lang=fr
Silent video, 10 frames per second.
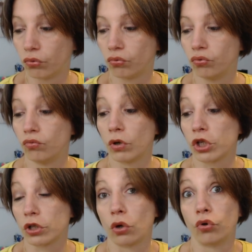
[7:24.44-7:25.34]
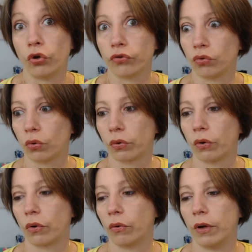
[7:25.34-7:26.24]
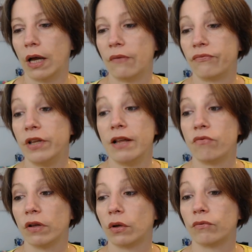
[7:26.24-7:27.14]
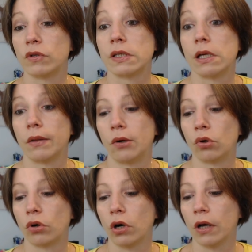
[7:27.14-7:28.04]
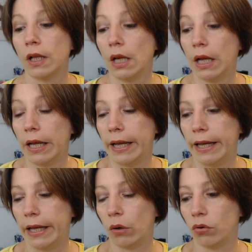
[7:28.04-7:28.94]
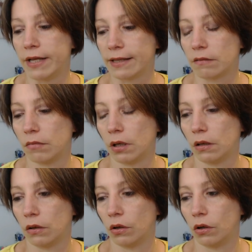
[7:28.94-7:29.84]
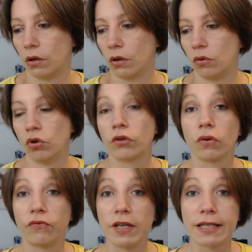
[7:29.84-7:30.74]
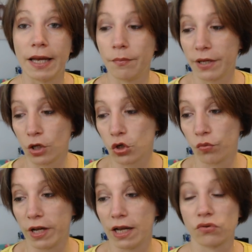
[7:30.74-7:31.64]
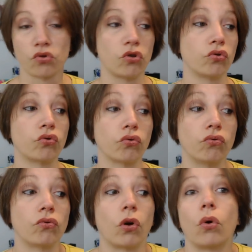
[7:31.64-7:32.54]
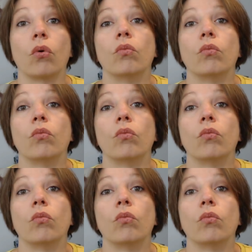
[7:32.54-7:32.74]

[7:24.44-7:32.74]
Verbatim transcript: Du coup, du moins dans l'autre. Donc, euh, à filer voir dans le vôtre s'il y en a encore. Et honnêtement, euh, notre fils aime bien jouer à ce genre de truc.